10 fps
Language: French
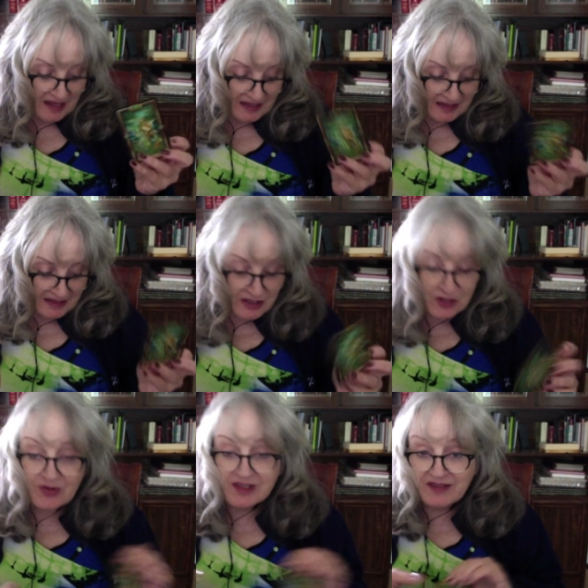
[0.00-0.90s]
les
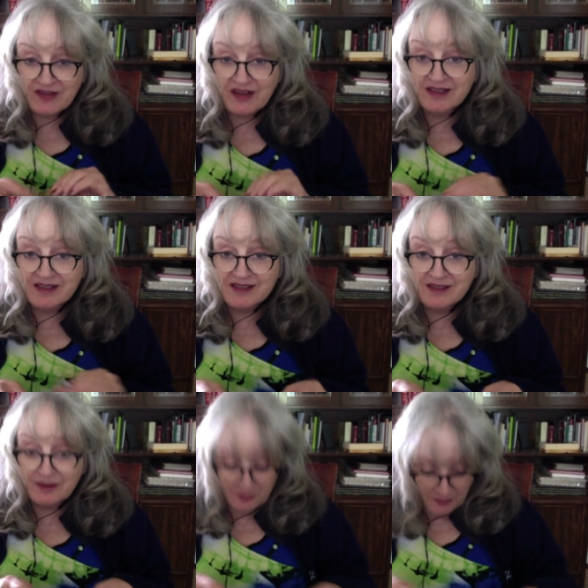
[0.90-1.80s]
choses avancent.
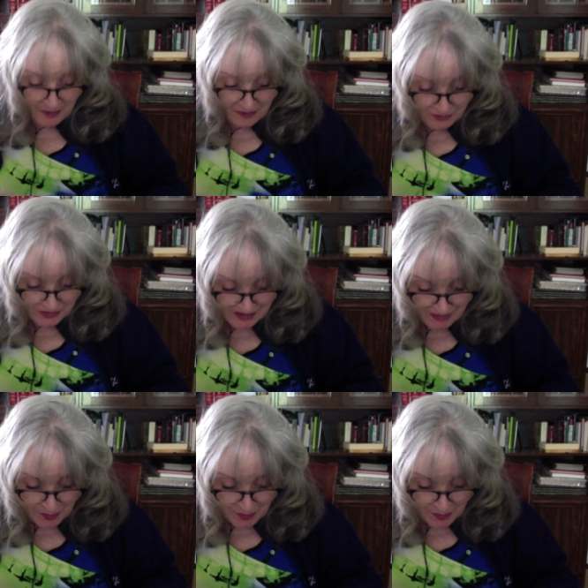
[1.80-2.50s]
Vous n'avez pas